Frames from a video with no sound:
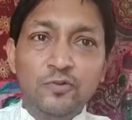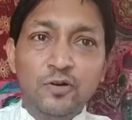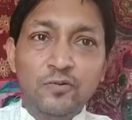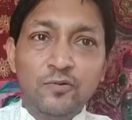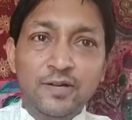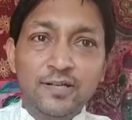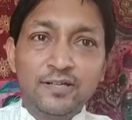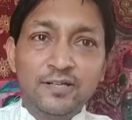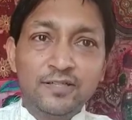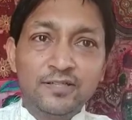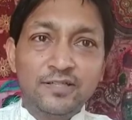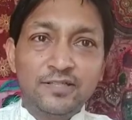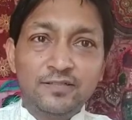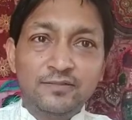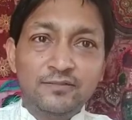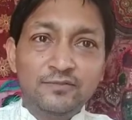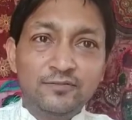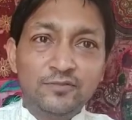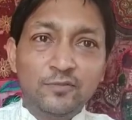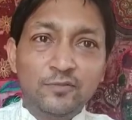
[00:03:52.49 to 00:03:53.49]
ভগবান গণেশের
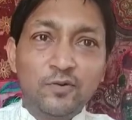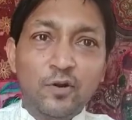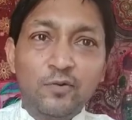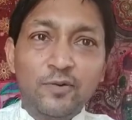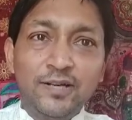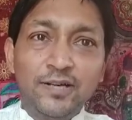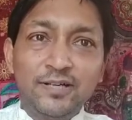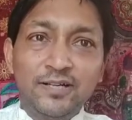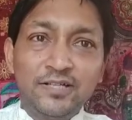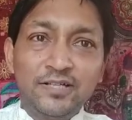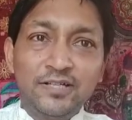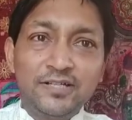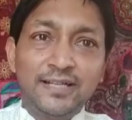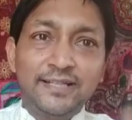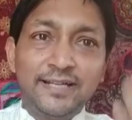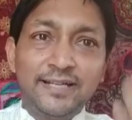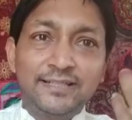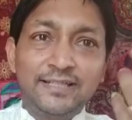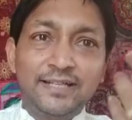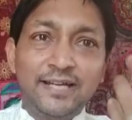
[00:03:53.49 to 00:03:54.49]
তো ভগবান গণেশের
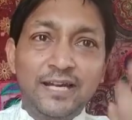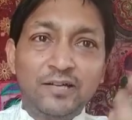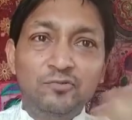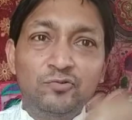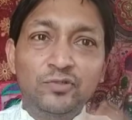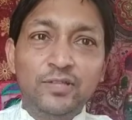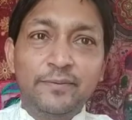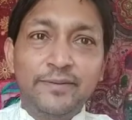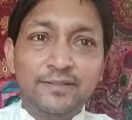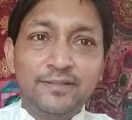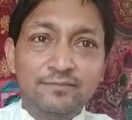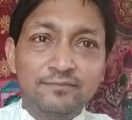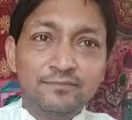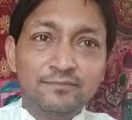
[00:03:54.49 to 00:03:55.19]
হাতে একটা লাড্ডু দেবেন